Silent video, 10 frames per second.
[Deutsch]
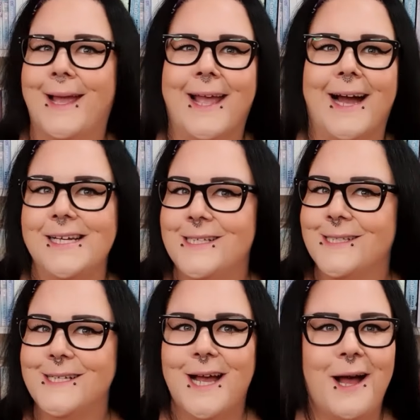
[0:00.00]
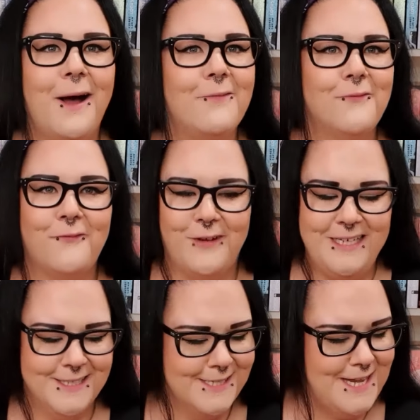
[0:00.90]
geisterhaft,
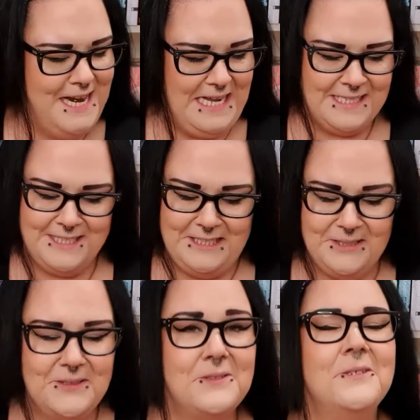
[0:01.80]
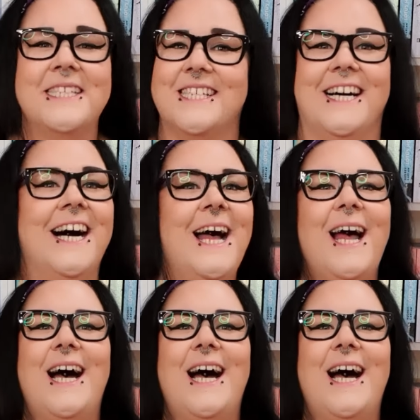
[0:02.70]
fantasylastig und düster.